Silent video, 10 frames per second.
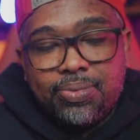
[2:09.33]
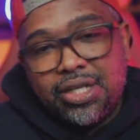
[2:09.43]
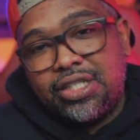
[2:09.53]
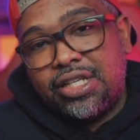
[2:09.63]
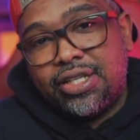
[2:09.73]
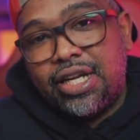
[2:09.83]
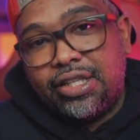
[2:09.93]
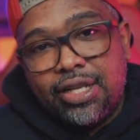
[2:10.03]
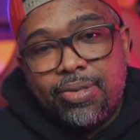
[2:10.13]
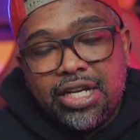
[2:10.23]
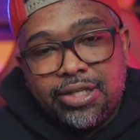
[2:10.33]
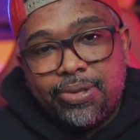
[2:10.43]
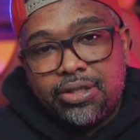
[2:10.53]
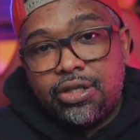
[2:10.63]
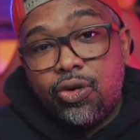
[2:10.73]
من الاشياء صراحه اللي ما
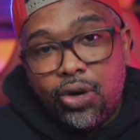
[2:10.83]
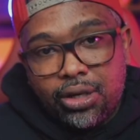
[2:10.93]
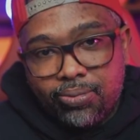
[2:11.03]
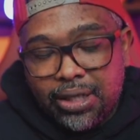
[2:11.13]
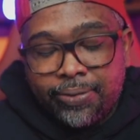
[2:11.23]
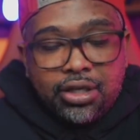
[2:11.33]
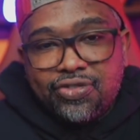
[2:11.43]
عجبتني نوعا ما